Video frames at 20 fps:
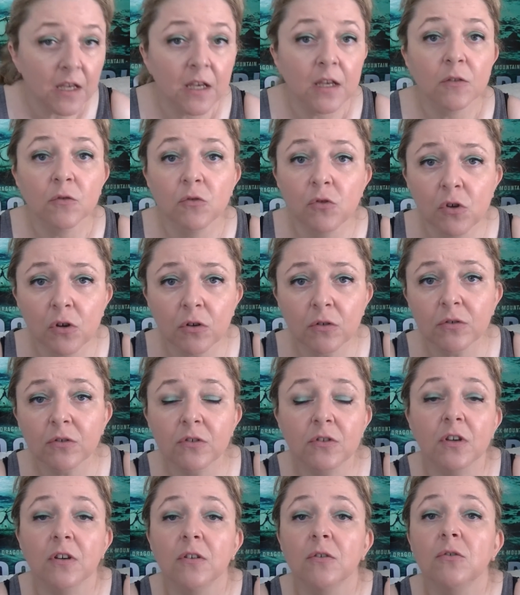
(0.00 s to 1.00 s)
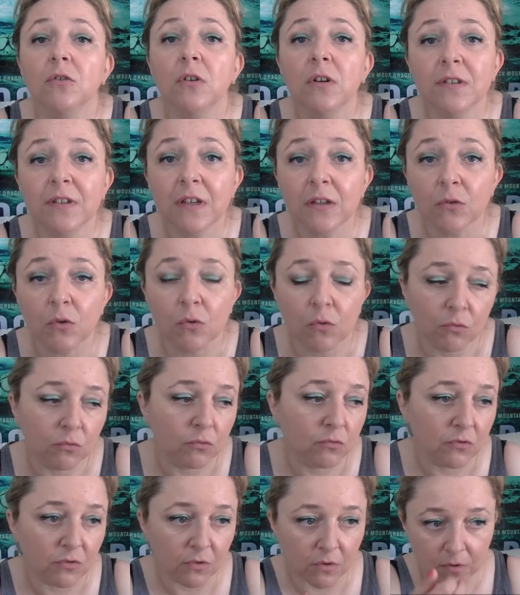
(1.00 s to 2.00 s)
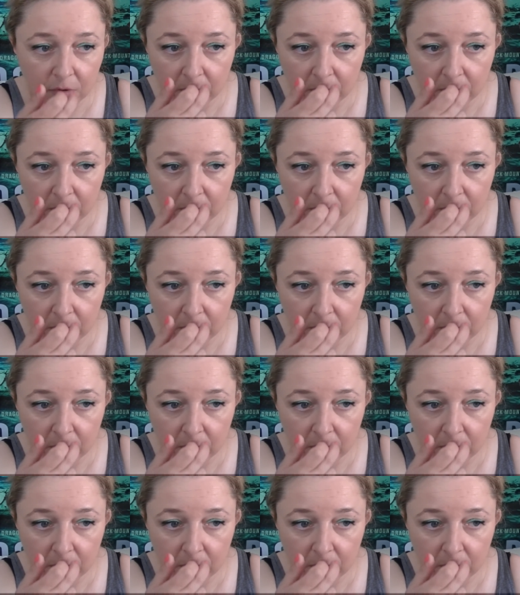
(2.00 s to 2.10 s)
Donc, Golden Rose.